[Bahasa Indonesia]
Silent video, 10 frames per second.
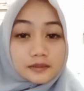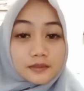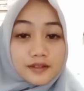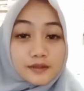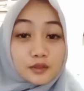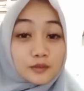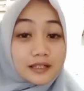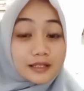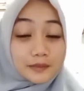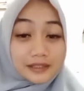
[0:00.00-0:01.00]
masih belum
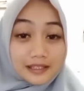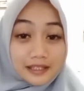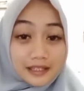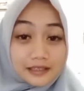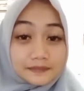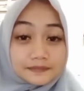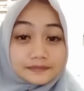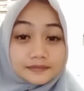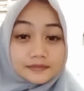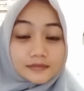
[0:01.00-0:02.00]
ada pertanyaan,
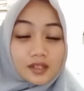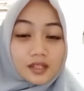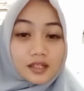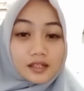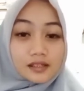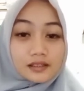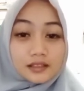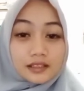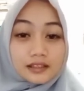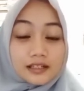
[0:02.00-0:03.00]

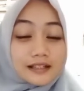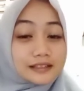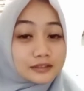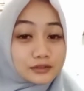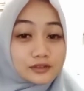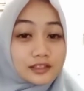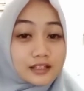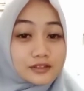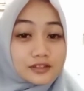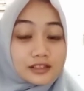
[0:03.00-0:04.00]
kita langsung
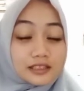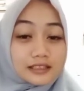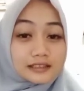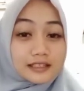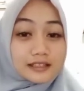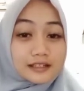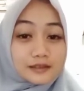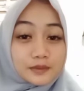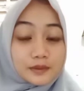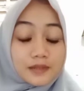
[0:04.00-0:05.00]
lanjutkan saja
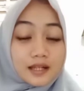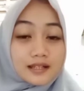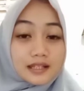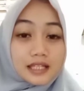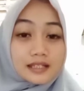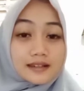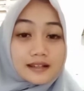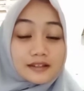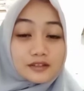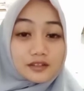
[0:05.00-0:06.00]
ke pembahasan
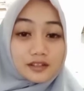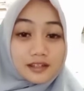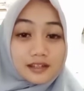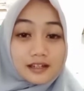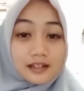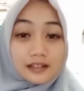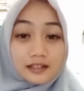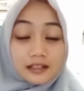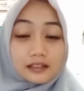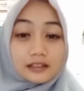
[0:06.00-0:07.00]
selanjutnya ya
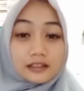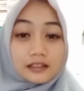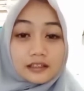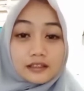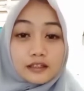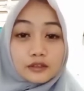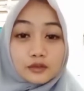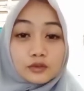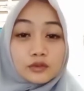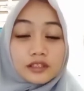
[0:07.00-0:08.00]
anak-anak,
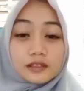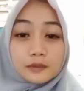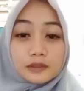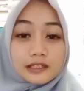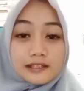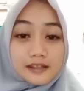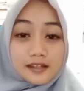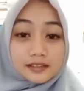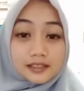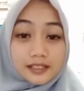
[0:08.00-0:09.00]
yaitu ini penjelasan
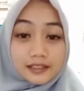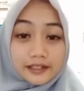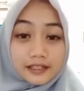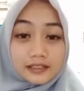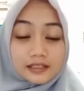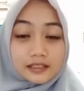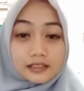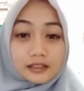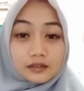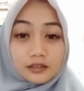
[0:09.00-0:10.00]
yang terakhir ya,
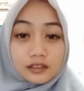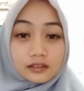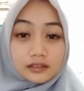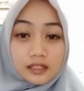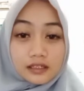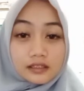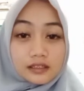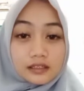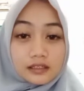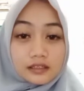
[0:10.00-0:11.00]
yaitu
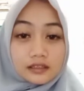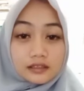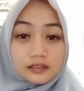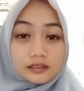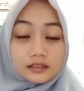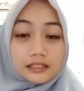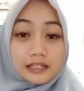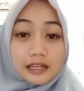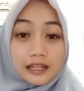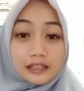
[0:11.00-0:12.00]
tentang uh,
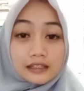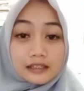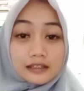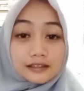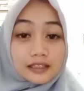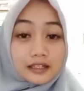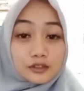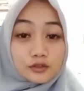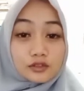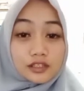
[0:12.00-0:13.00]
nilai yang
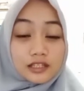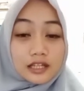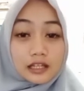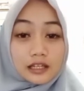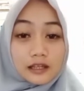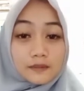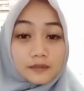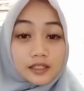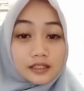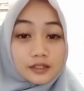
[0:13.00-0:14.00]
terkandung di dalam
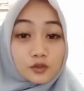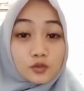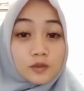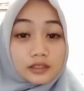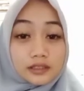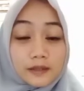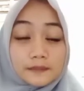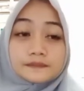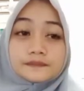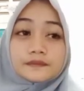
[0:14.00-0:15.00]
tarian jubata.